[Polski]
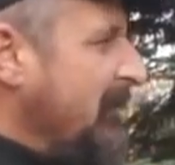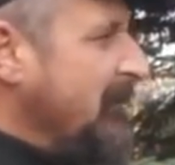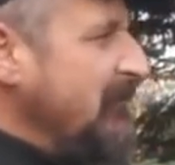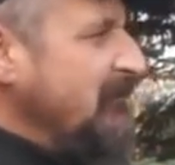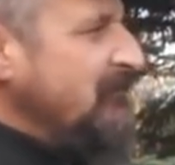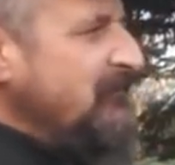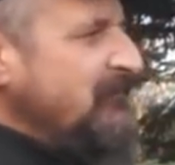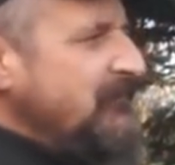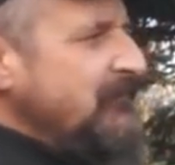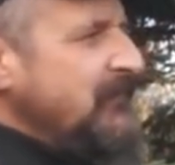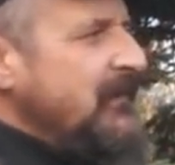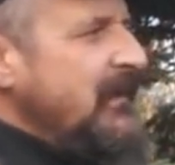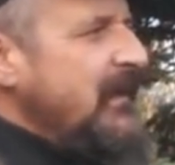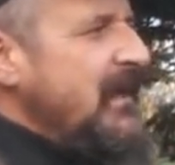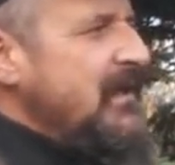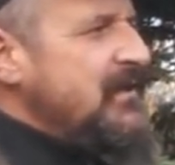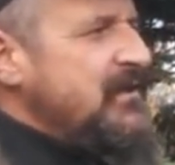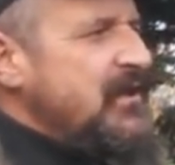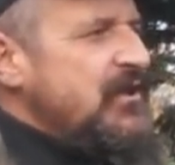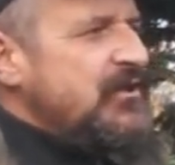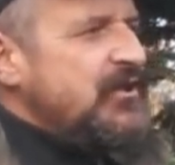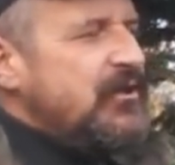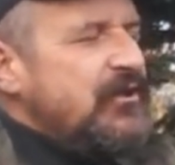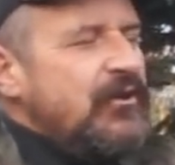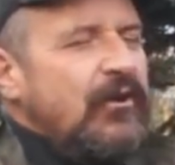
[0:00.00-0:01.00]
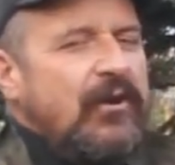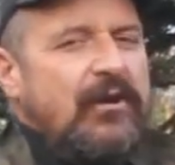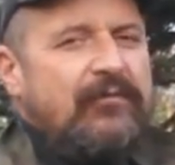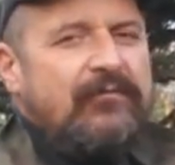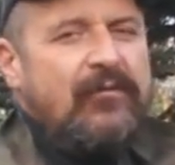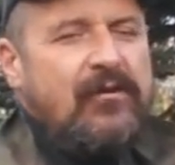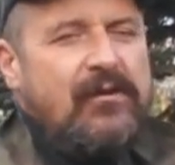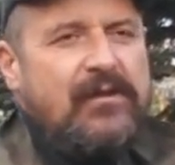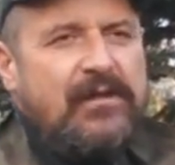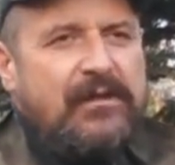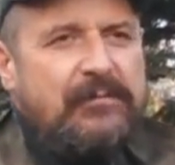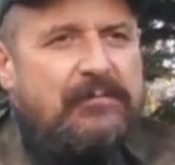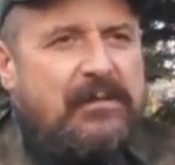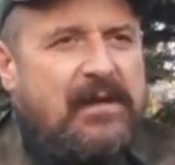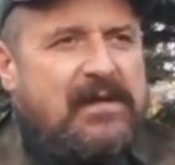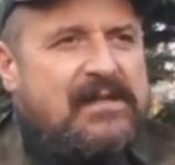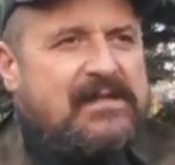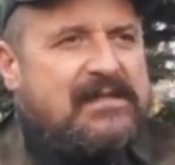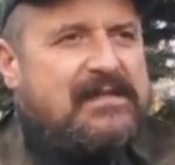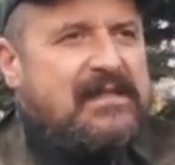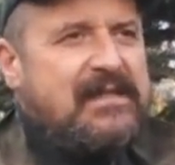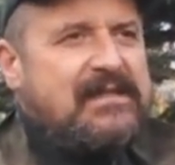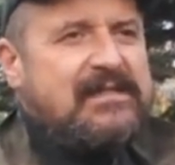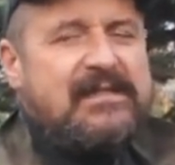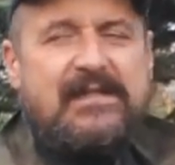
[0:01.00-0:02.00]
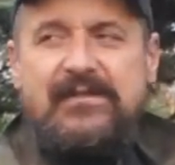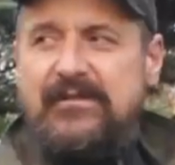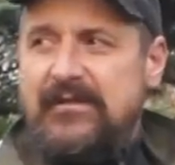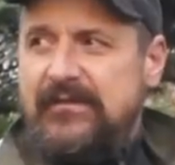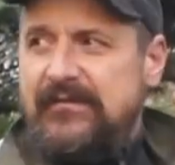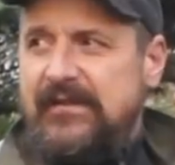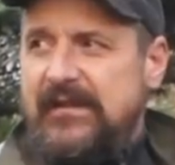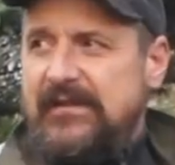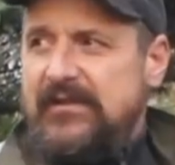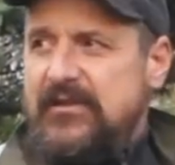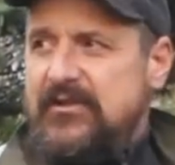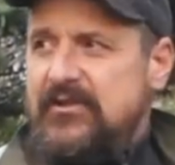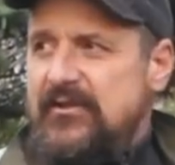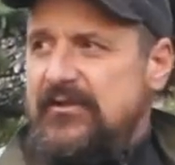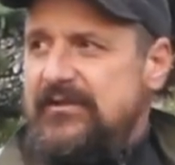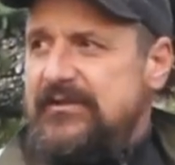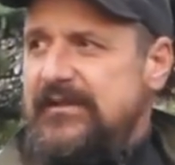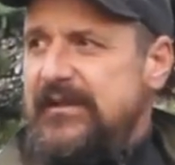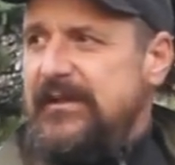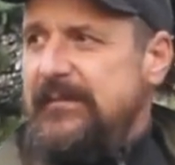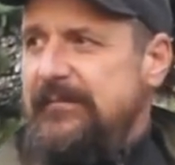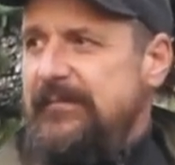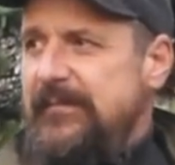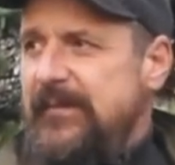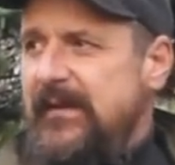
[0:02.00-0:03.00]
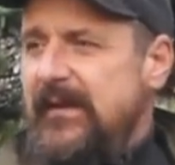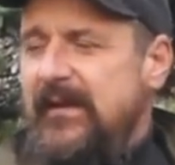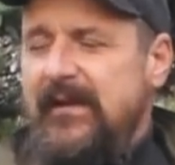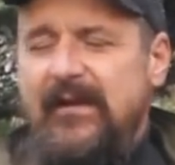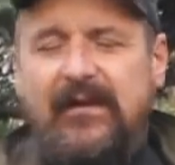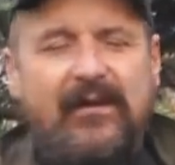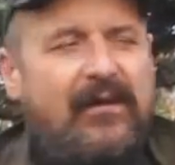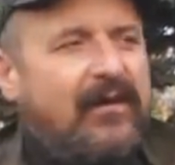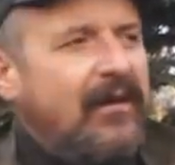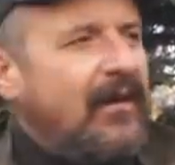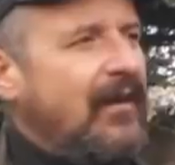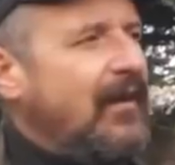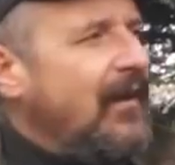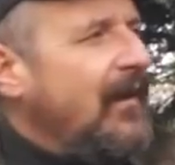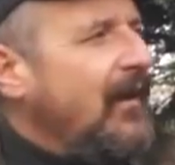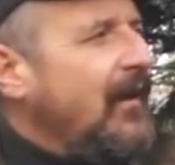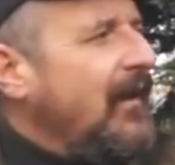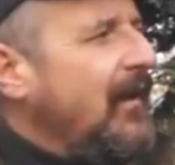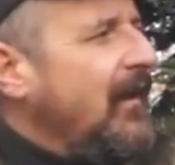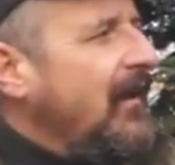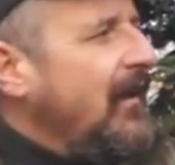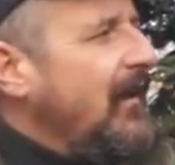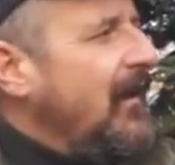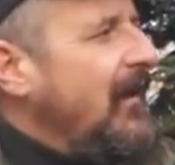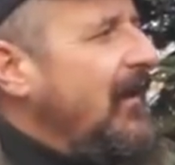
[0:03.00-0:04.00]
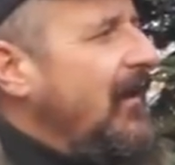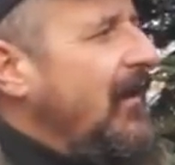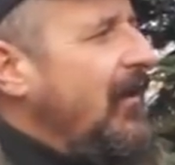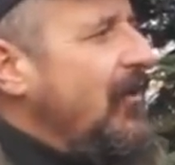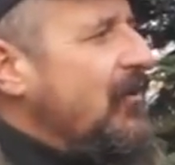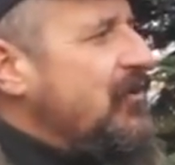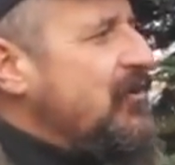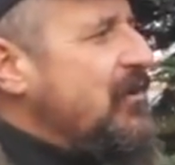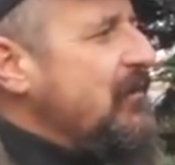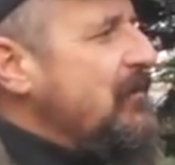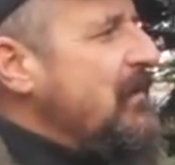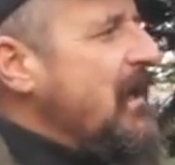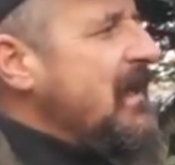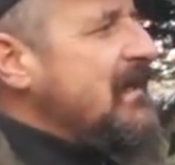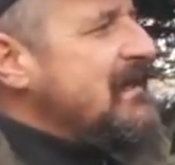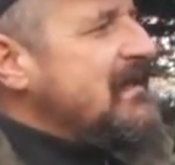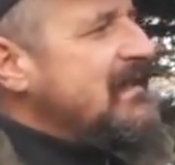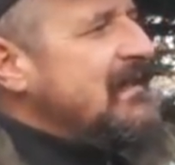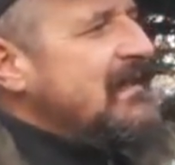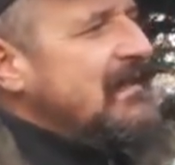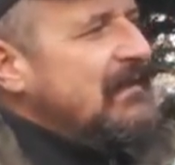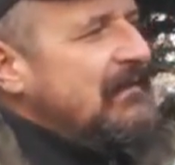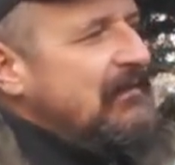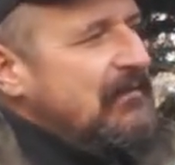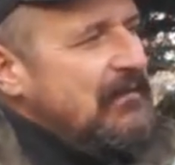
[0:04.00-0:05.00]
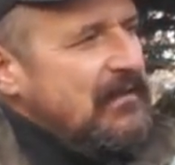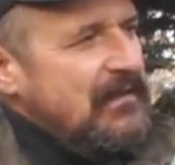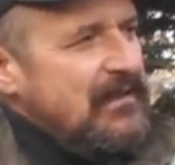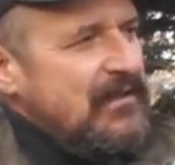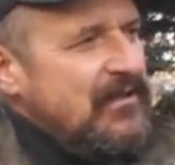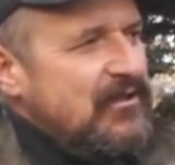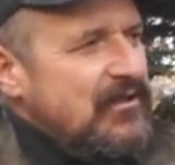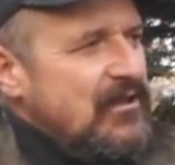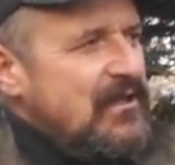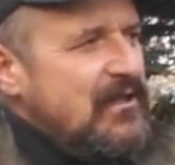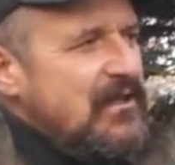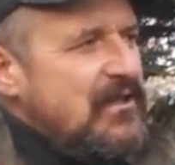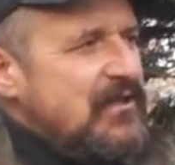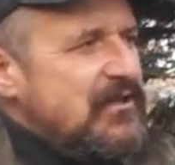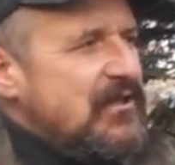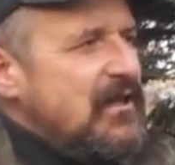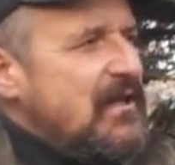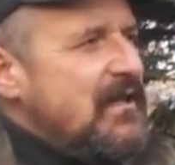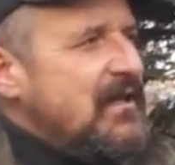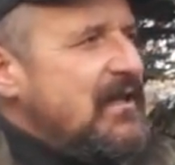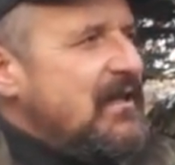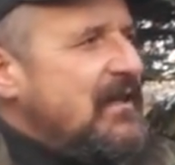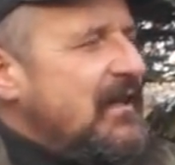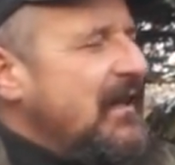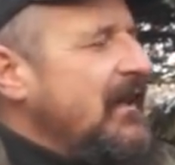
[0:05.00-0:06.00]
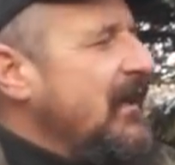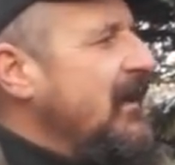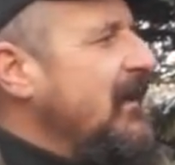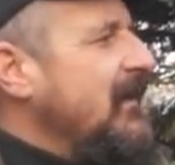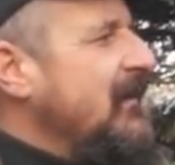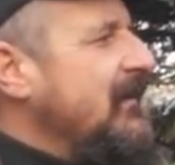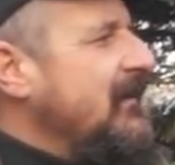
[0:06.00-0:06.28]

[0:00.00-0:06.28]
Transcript: Tak. Jest jeszcze trochę wolnych miejsc na sezon 2018, czyli jeżeli e,